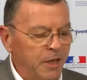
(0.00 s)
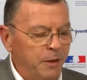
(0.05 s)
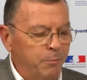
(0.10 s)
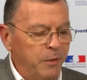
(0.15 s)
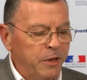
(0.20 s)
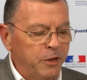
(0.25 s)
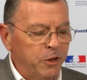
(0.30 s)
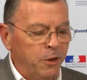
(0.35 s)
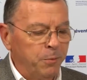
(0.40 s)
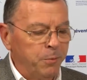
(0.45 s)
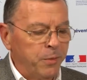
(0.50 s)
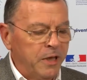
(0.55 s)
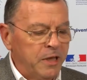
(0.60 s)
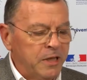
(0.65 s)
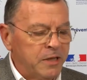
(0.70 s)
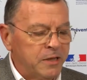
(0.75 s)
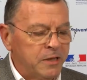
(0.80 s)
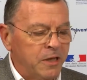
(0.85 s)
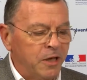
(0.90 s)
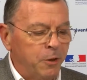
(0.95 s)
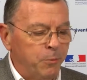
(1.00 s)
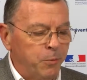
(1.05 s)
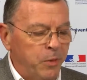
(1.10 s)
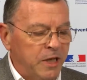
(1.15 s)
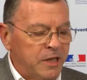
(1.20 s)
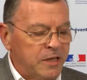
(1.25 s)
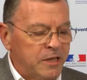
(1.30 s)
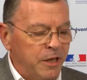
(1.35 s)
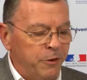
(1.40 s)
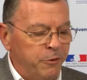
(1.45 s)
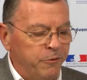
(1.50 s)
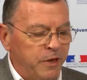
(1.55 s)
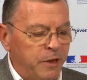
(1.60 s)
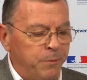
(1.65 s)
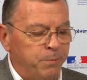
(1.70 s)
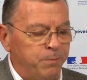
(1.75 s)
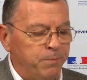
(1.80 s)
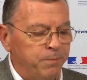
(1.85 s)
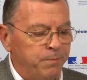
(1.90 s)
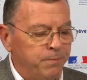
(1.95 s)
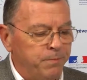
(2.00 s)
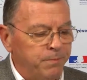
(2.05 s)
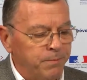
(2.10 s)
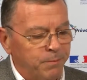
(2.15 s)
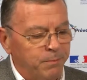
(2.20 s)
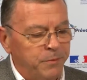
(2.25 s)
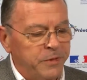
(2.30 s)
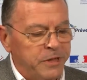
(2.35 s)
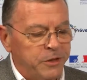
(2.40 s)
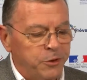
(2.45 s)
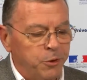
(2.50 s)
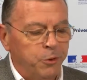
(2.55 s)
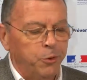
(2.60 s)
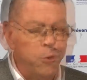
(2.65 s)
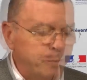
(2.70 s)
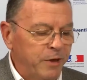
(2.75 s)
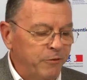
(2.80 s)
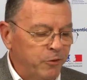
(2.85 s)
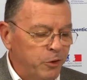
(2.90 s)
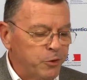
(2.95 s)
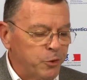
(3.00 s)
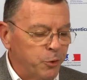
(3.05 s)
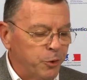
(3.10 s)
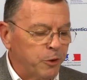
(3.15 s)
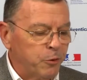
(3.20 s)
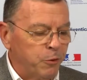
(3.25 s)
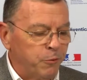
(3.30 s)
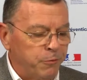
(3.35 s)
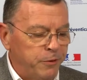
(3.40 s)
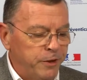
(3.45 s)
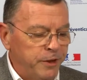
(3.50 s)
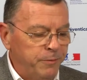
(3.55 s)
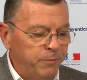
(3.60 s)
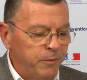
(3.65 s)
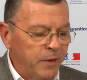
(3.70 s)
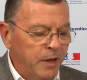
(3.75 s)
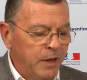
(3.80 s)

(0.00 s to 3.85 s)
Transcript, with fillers: mettre en place la nouvelle mission de prévention des conflits,